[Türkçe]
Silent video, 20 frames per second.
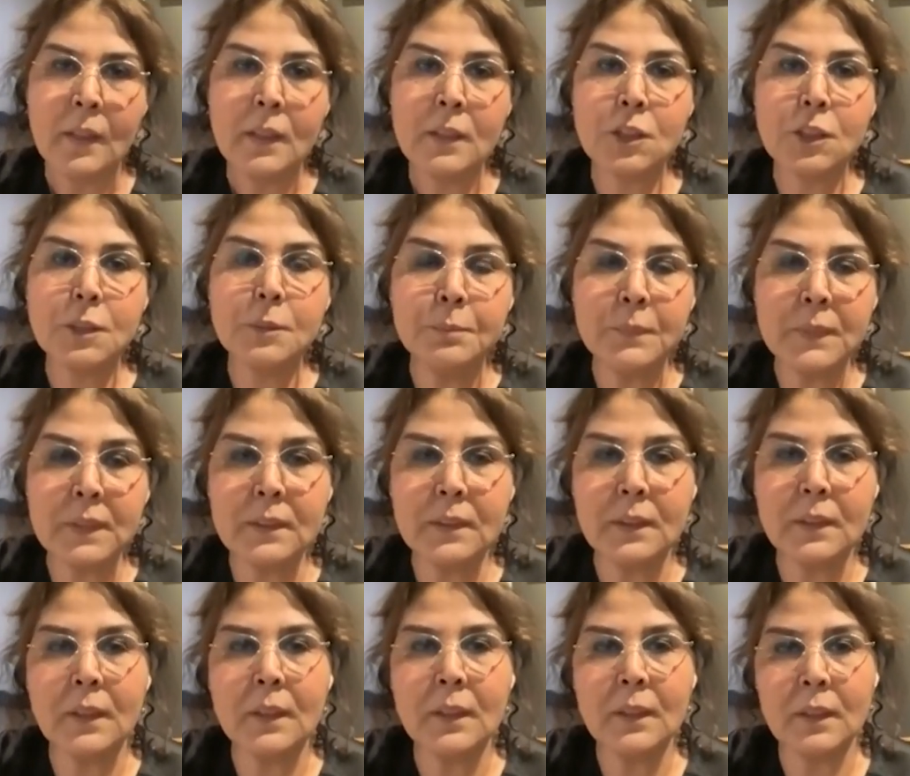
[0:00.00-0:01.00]
E, şimdi
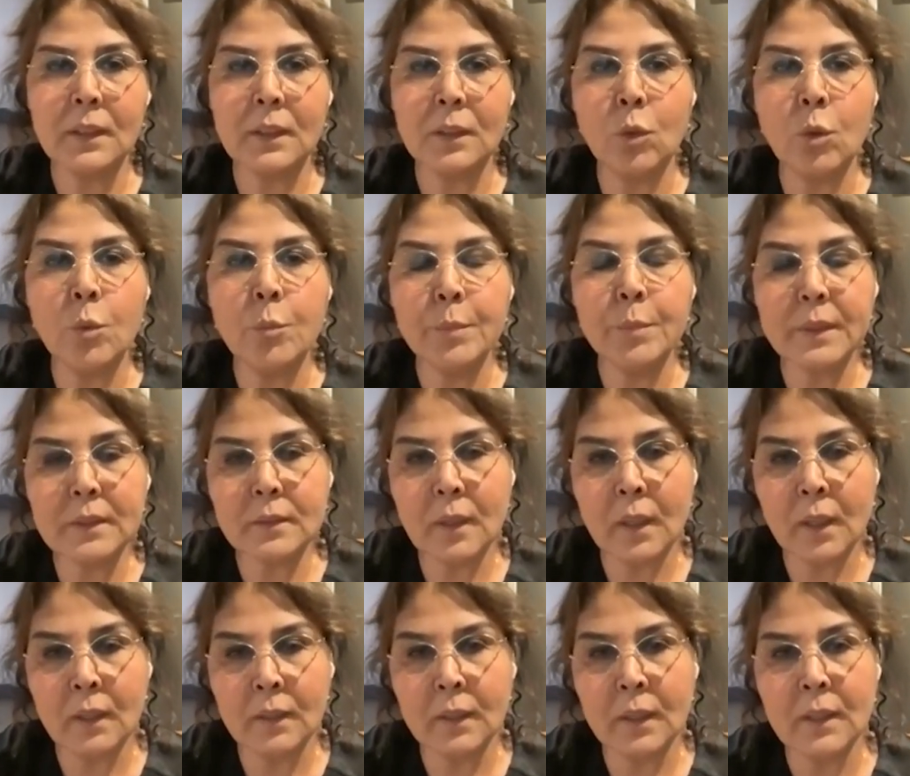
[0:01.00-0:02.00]
de 11 e,
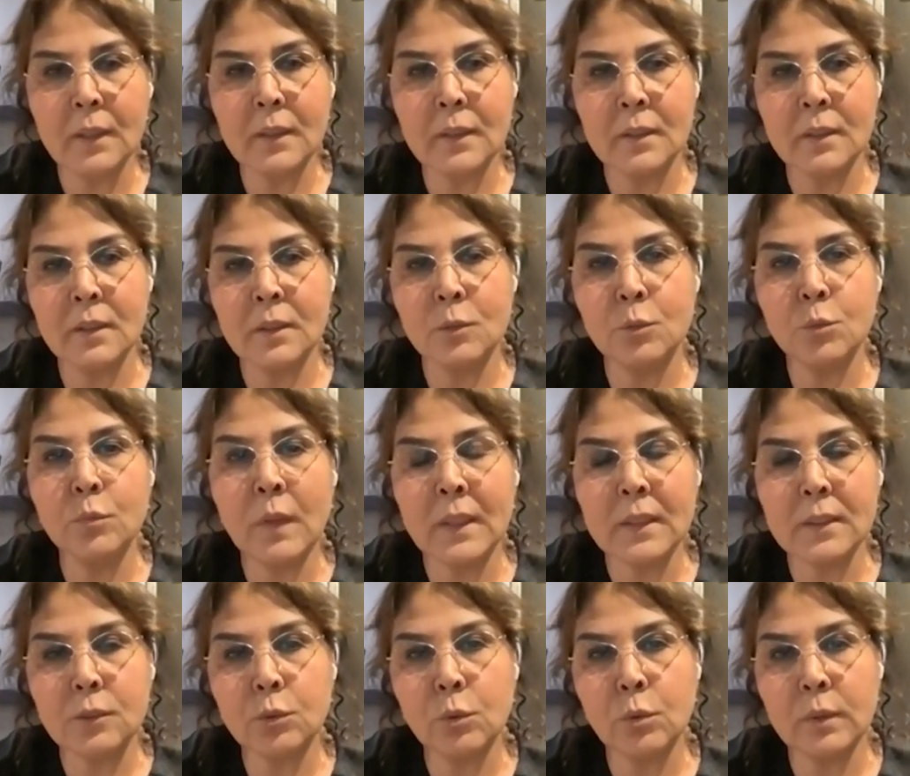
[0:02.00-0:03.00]
tane e,
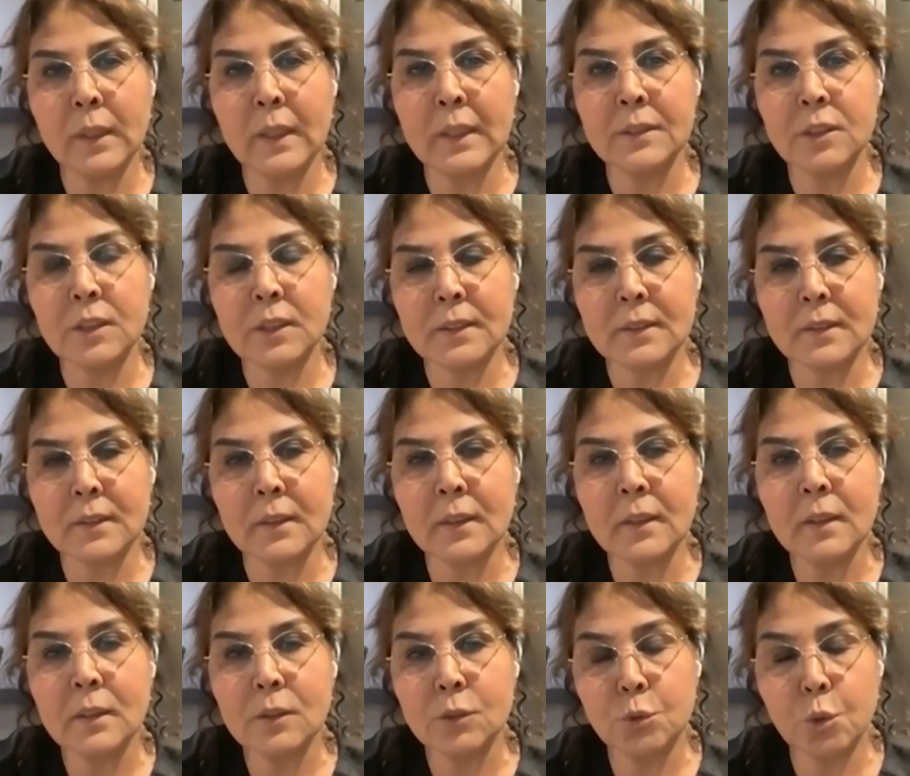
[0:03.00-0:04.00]
üniversite
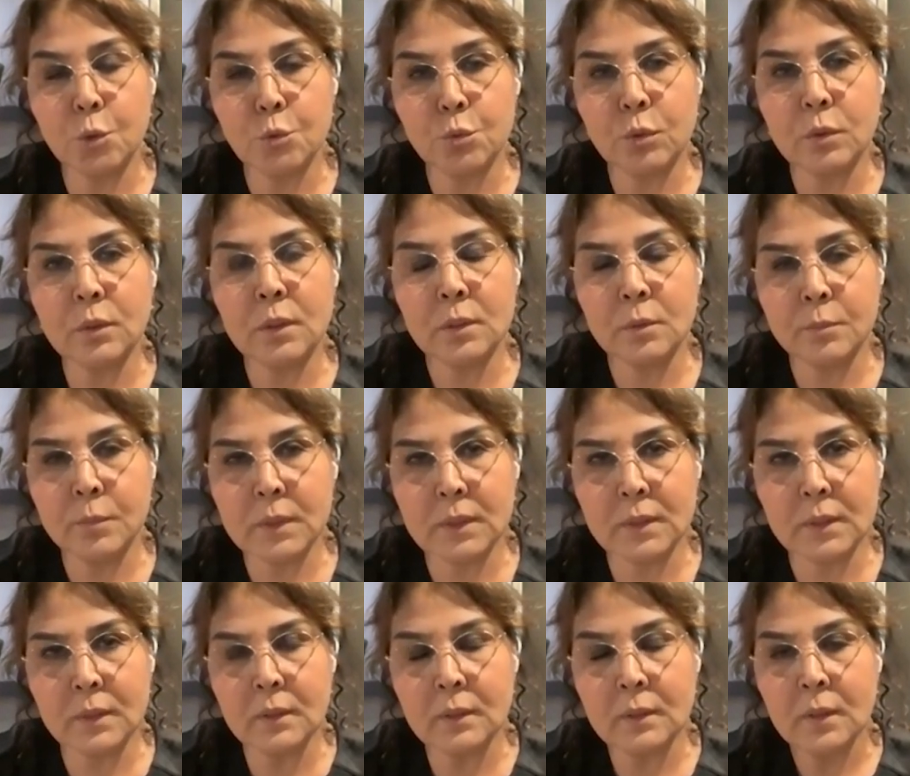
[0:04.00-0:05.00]
öğrencisi
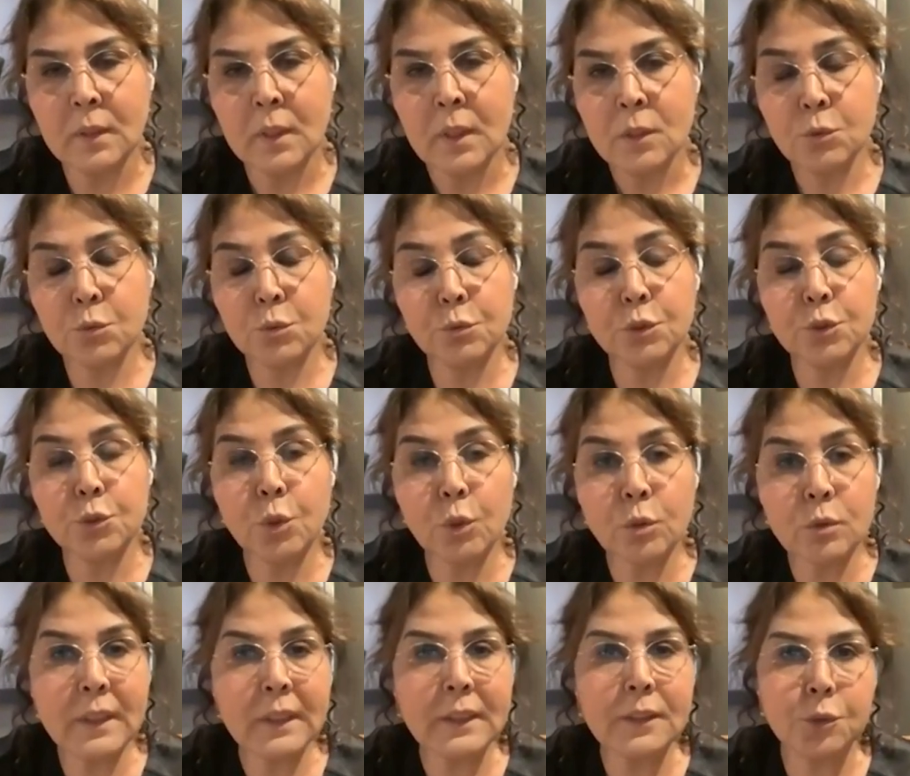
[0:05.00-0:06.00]
çocuklarımızı çünkü
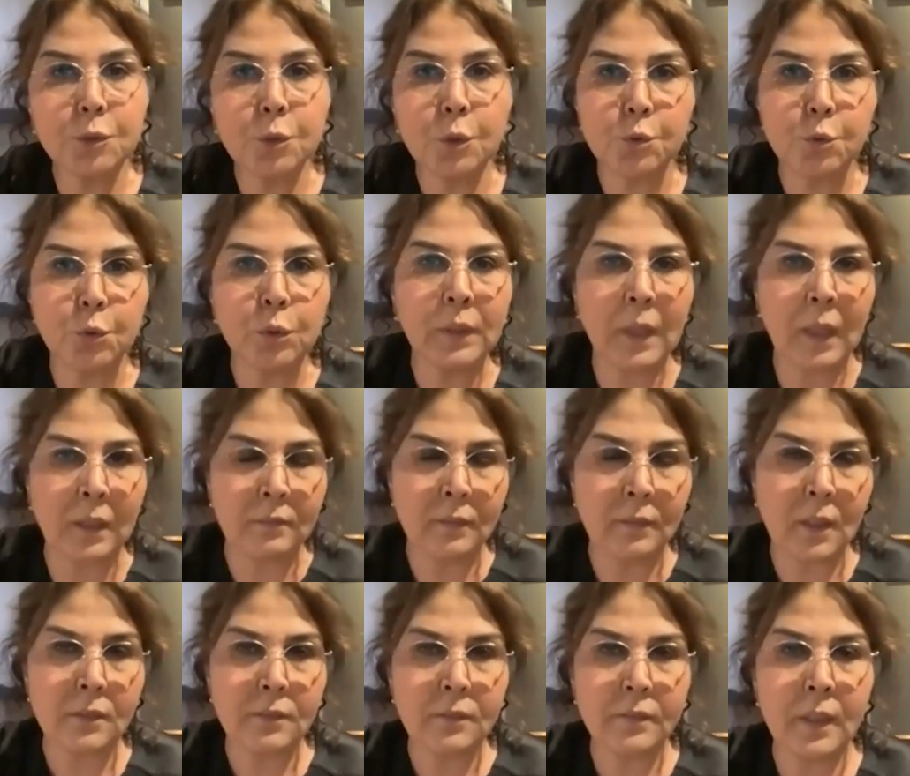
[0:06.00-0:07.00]
çok zeki çocuklar
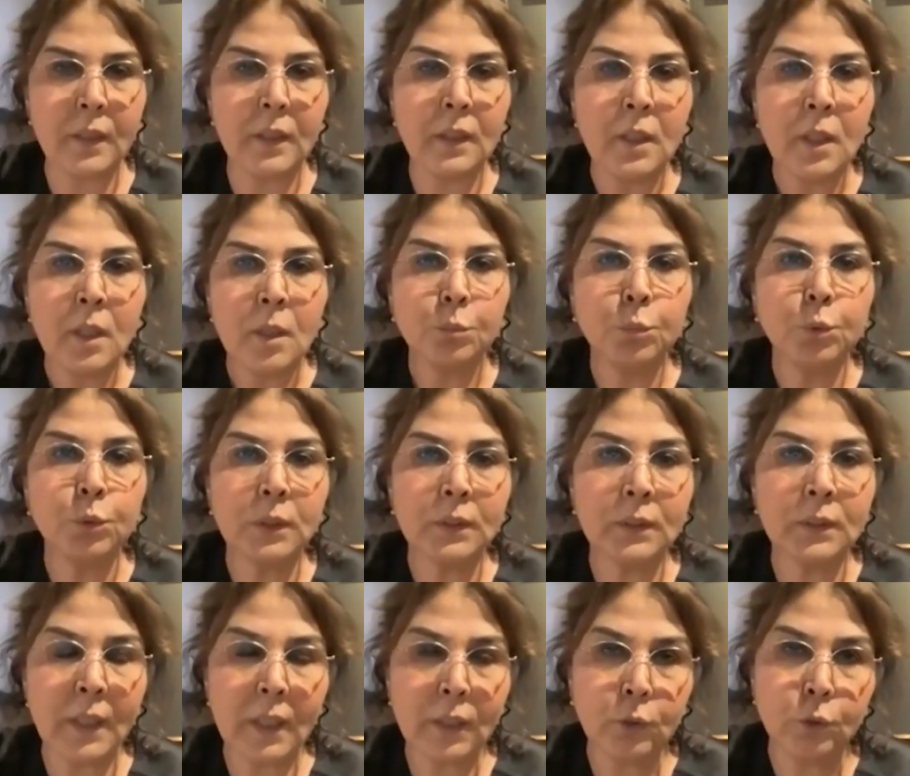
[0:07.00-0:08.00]
var ve
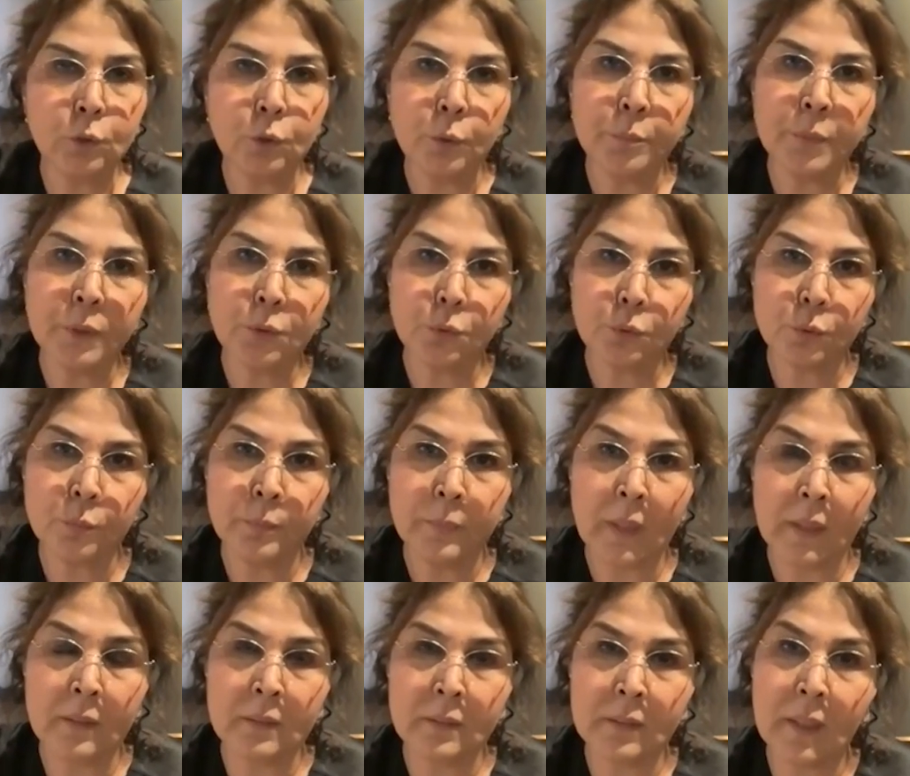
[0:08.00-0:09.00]
bunların ekonomik
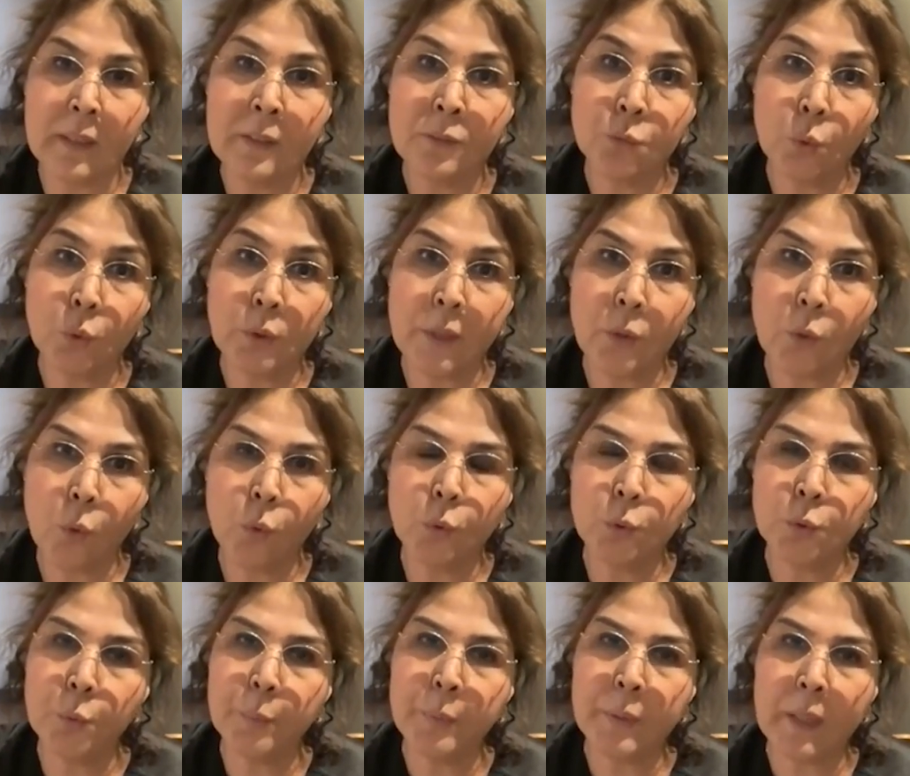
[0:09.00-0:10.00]
durumlardan dolayı
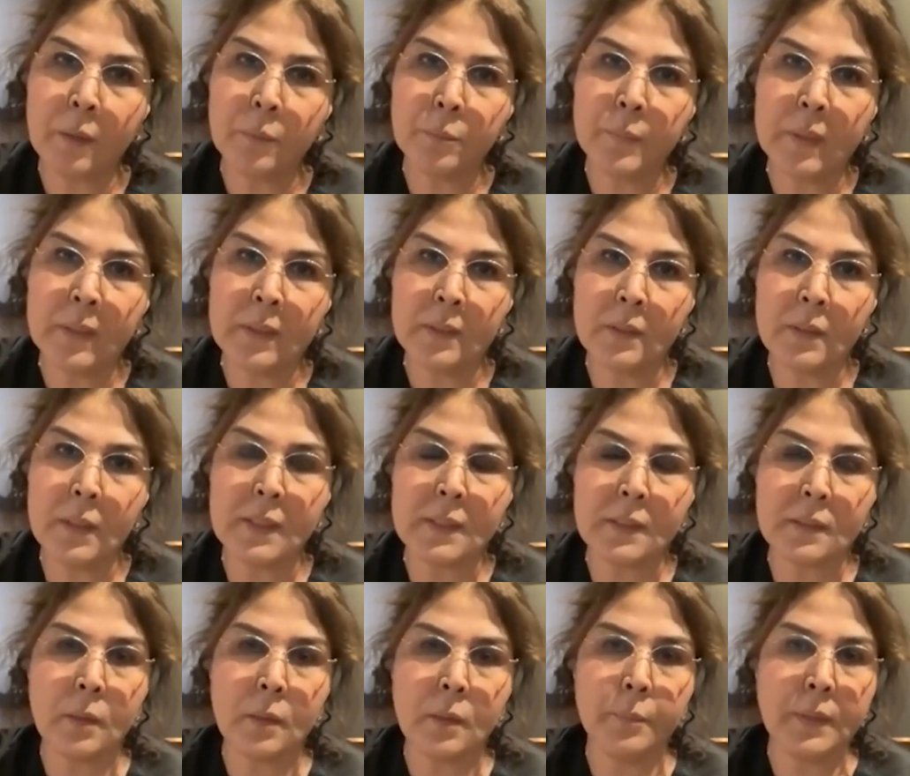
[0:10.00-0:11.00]
okulu bırakmalarını
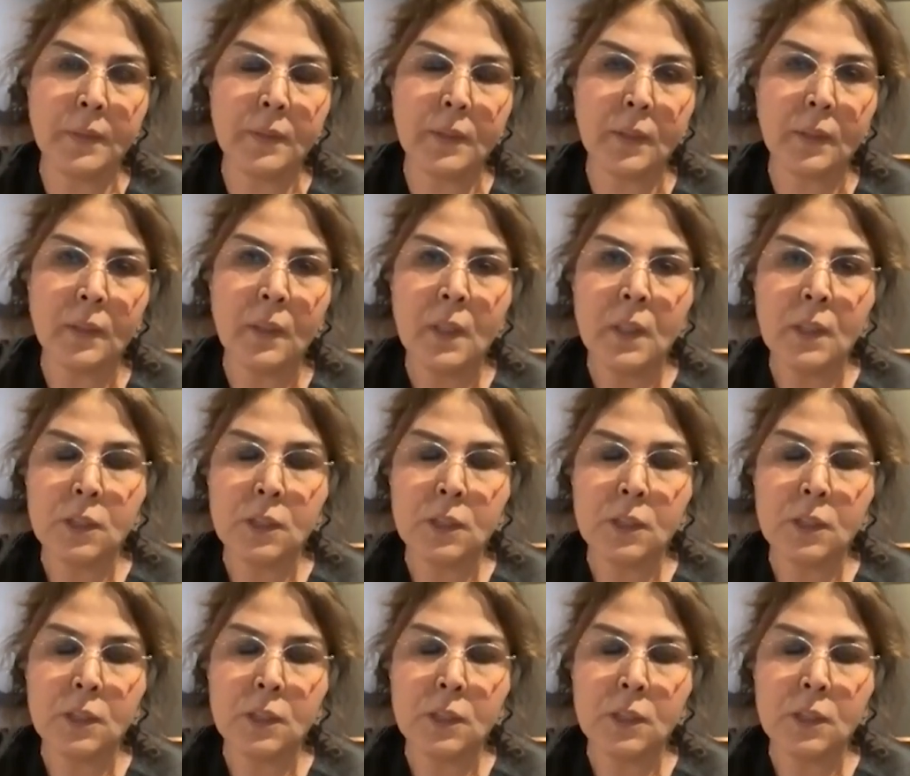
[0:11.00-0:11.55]
istemedik.